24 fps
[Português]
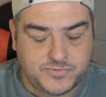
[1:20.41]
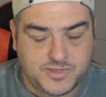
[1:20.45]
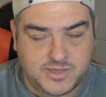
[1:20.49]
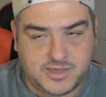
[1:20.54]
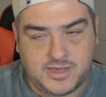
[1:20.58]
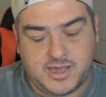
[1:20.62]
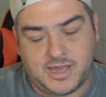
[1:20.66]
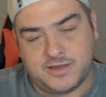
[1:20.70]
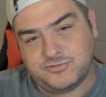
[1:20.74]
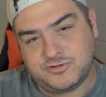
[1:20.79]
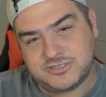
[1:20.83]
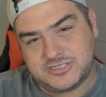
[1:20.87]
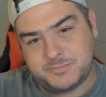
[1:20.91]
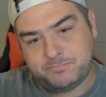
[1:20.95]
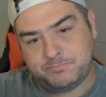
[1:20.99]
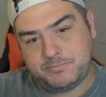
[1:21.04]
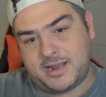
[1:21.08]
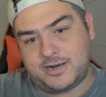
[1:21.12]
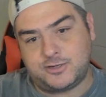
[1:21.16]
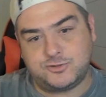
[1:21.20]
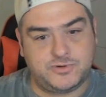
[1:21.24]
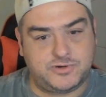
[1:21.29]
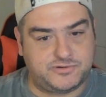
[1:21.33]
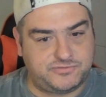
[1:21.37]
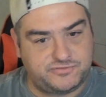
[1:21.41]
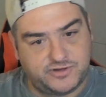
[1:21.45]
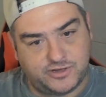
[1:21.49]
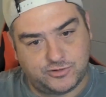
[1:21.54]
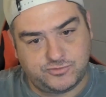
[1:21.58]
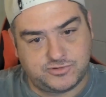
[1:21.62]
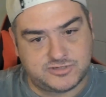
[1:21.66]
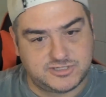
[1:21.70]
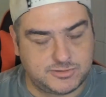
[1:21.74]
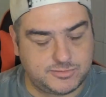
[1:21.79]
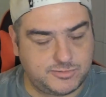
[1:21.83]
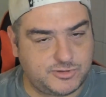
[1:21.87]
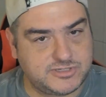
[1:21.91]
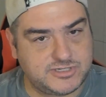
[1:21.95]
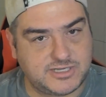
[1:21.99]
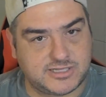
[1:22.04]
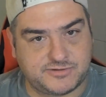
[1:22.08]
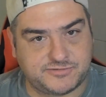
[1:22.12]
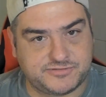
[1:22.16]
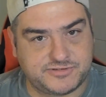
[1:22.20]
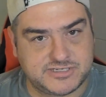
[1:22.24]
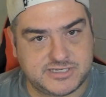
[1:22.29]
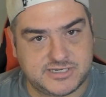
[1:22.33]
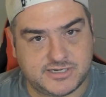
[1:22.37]
E aí você perde o efeito em cima do que você
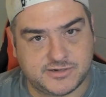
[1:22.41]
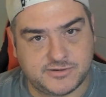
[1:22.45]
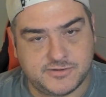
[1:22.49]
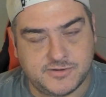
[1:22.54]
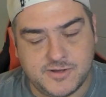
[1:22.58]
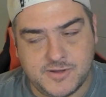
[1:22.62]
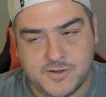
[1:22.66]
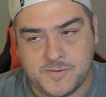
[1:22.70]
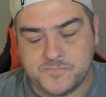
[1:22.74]
está fazendo.